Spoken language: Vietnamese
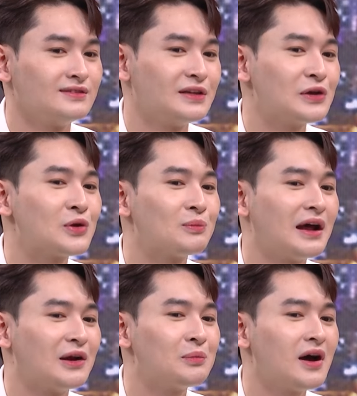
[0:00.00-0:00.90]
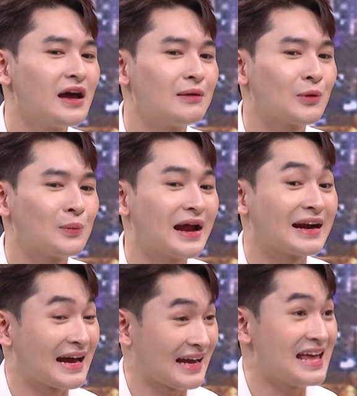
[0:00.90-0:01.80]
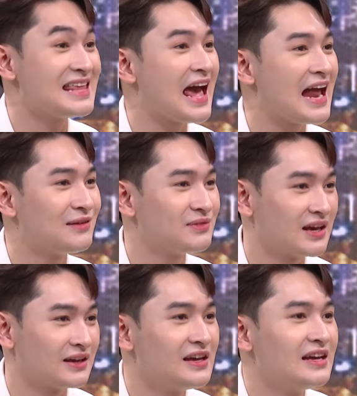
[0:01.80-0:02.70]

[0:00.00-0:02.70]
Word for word: nói chung là lúc đó em cũng nằng nặc cả cha lắm chị